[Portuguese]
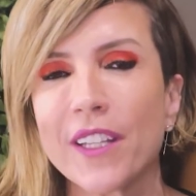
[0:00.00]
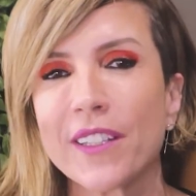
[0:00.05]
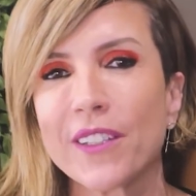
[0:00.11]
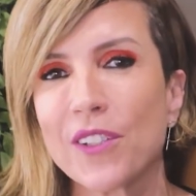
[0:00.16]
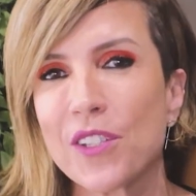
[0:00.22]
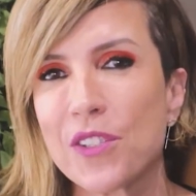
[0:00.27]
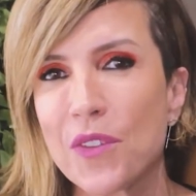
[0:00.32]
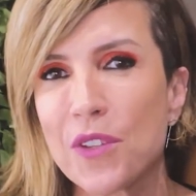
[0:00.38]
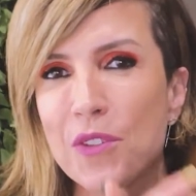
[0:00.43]

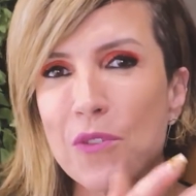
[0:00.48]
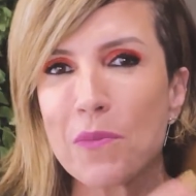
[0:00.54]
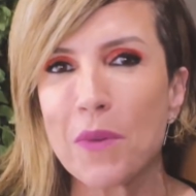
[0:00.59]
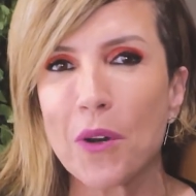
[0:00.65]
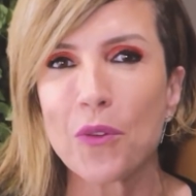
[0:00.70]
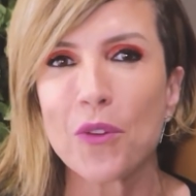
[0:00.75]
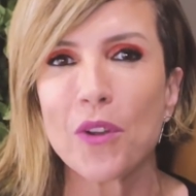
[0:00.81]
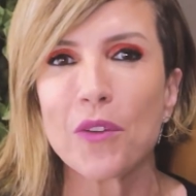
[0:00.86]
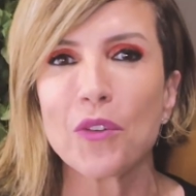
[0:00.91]
Então eles faziam
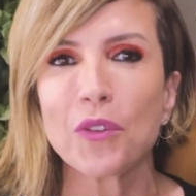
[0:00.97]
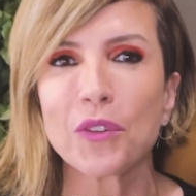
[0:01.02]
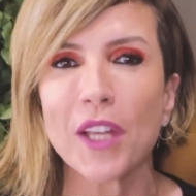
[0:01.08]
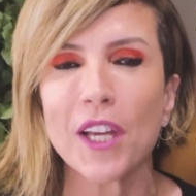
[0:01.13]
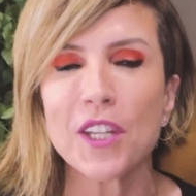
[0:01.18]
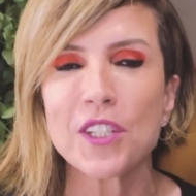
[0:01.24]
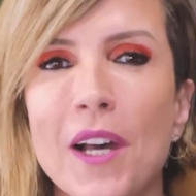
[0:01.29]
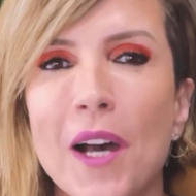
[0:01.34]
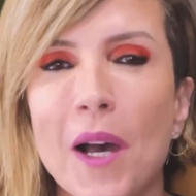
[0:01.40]
barulho à
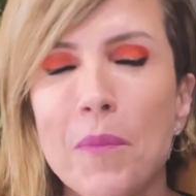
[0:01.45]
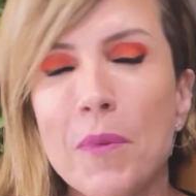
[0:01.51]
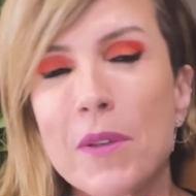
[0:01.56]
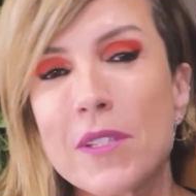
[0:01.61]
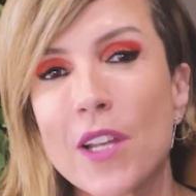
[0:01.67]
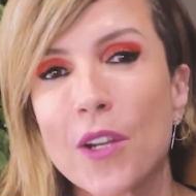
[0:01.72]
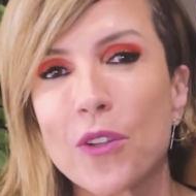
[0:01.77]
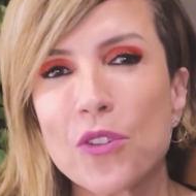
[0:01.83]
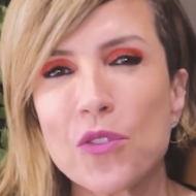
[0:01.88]
vontade,
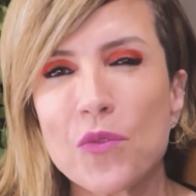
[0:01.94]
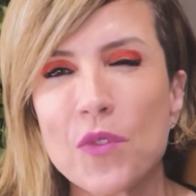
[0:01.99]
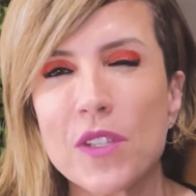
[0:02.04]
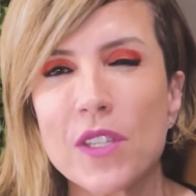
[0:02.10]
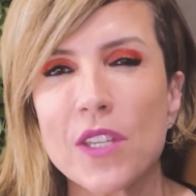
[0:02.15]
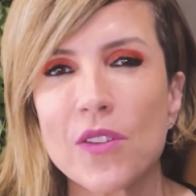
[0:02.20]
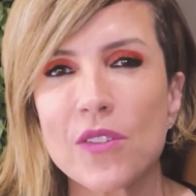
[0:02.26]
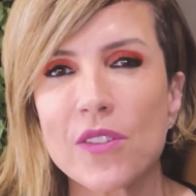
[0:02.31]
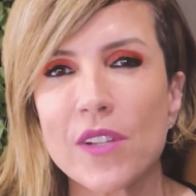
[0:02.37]
apesar dos
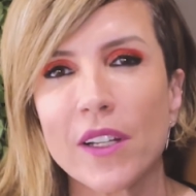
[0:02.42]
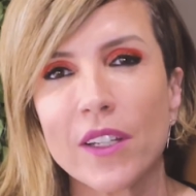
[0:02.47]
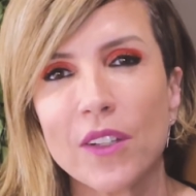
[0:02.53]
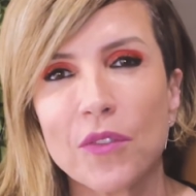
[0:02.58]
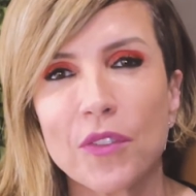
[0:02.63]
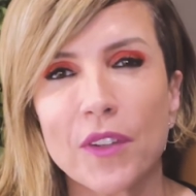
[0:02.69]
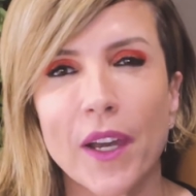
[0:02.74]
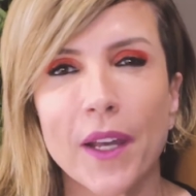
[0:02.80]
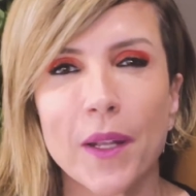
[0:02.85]
vizinhos ali
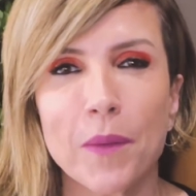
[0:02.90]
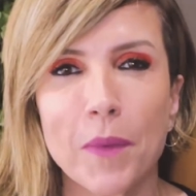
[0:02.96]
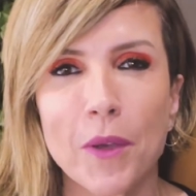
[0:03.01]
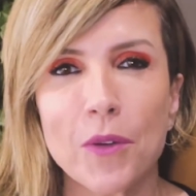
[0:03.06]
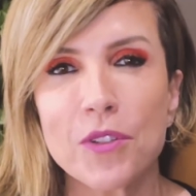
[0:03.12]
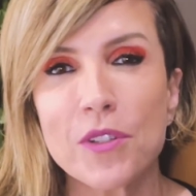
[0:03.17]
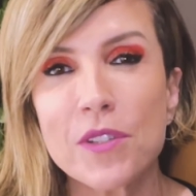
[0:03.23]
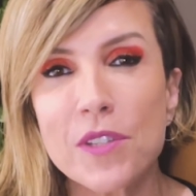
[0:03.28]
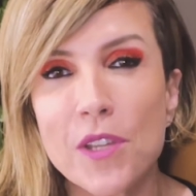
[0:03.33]
ficarem meio de